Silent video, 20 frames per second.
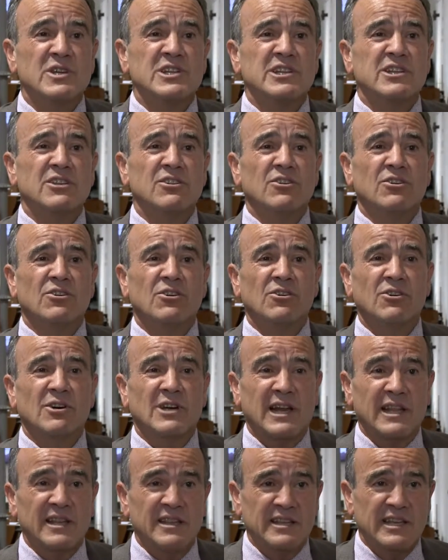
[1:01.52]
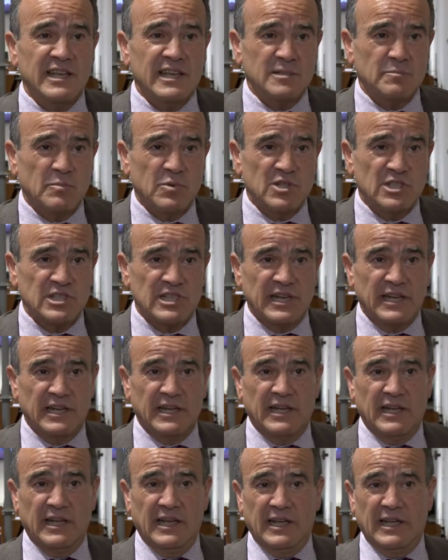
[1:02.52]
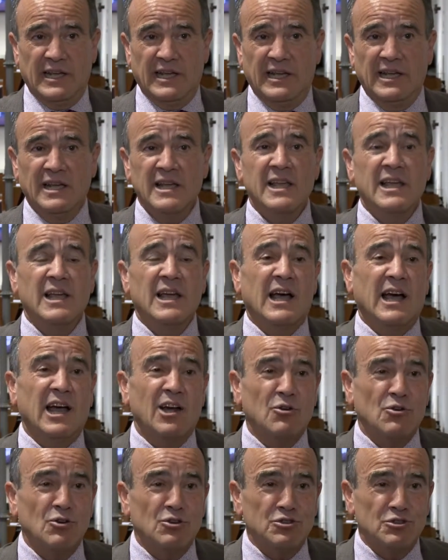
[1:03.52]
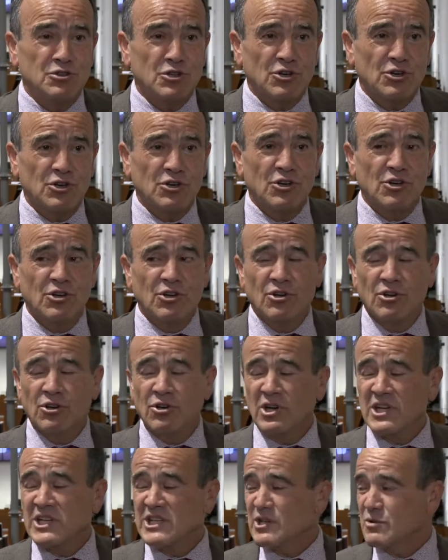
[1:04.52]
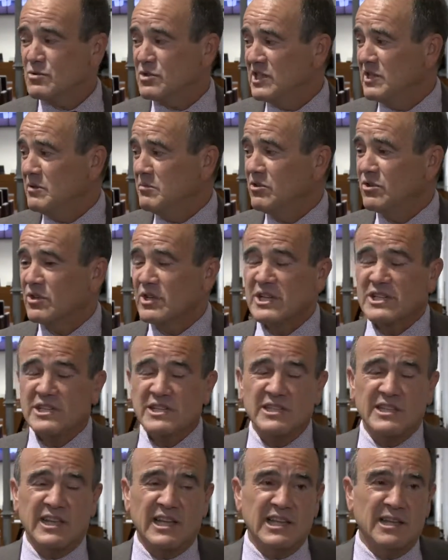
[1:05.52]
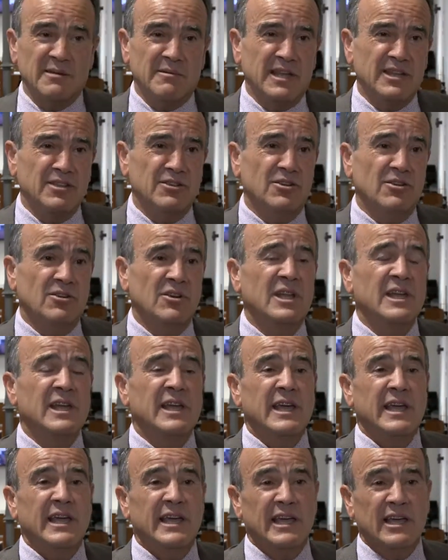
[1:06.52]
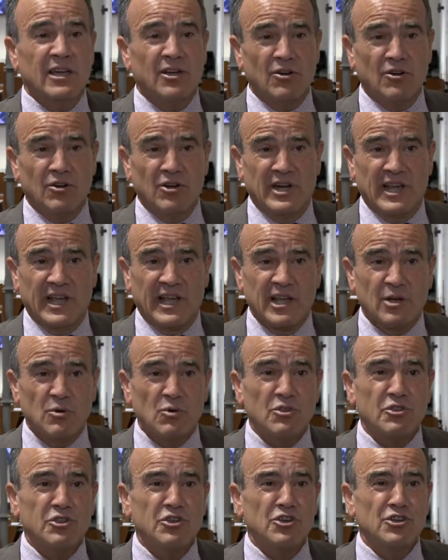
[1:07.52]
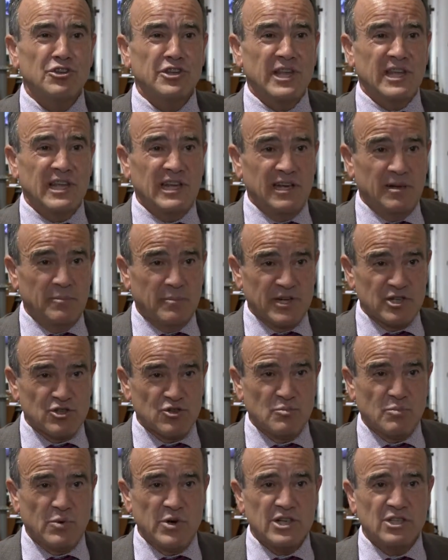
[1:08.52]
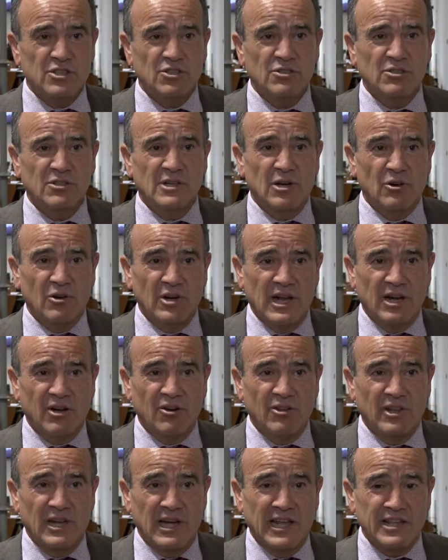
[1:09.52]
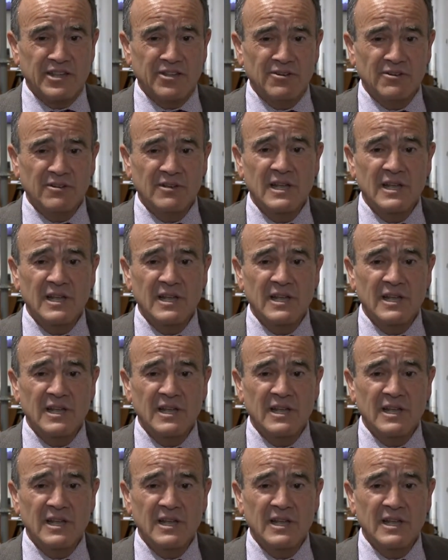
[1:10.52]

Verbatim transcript: ha sido gracias pues, eh, al control exhaustivo que se está llevando eh, con la ejecución del presupuesto a lo largo del año.